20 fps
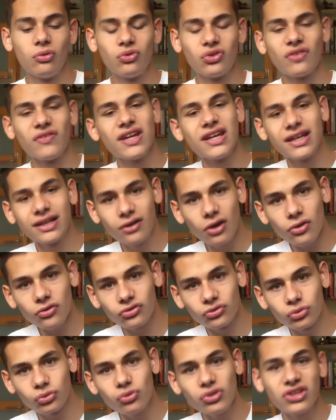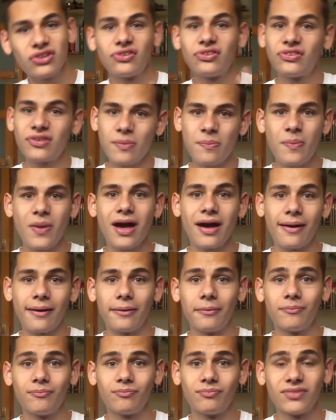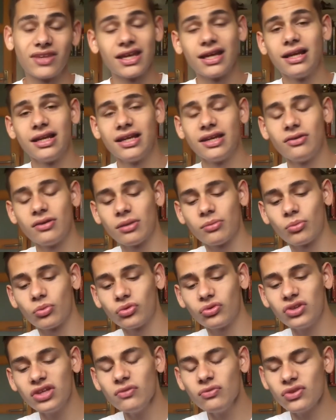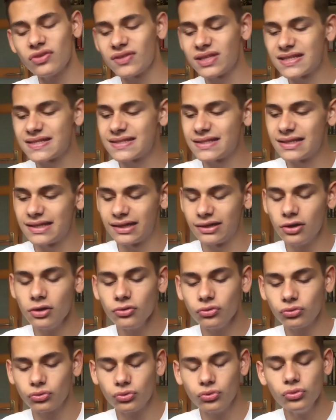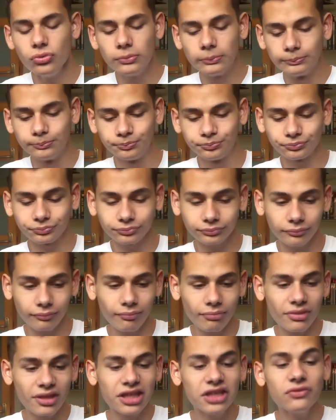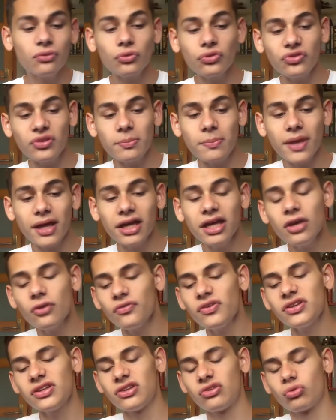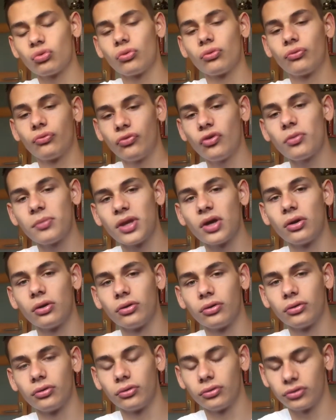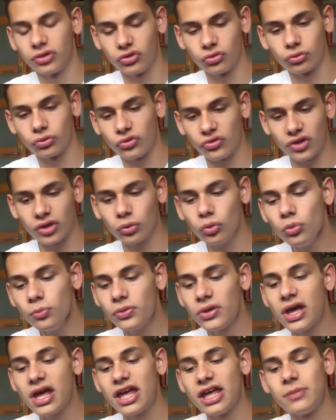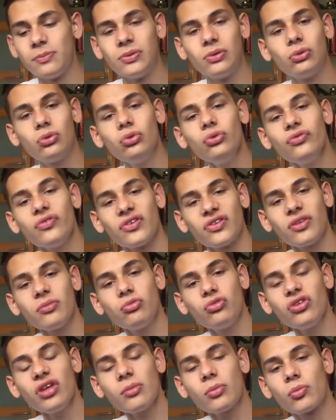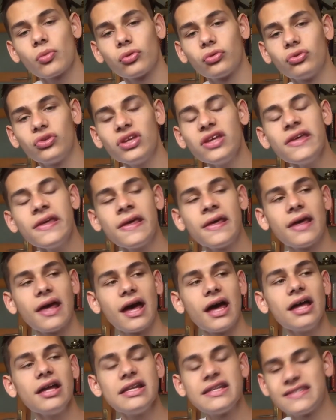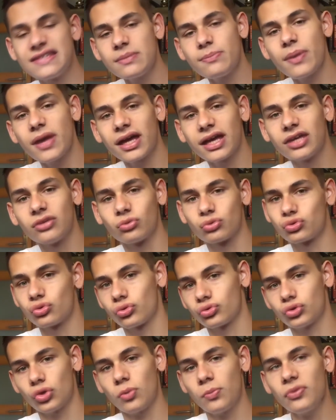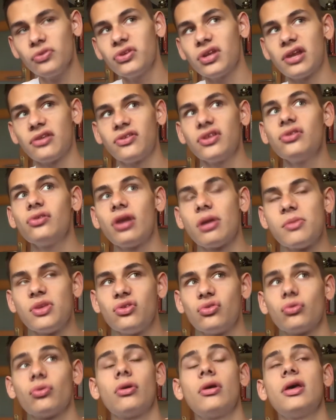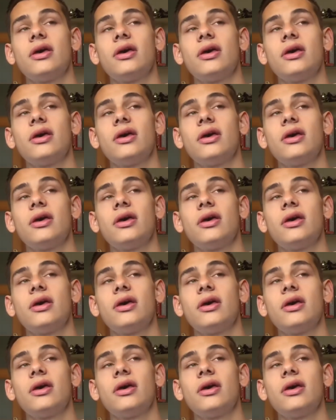vous avez les gosses du coup qui se séparent. à un moment donné, vous avez des, les gosses du coup ils vont se séparer, en fait, ils sont formés, en... ils sont dans un groupe, et puis le va s'amuser à un moment donné à les séparer. Donc je, repense à la scène de la maison.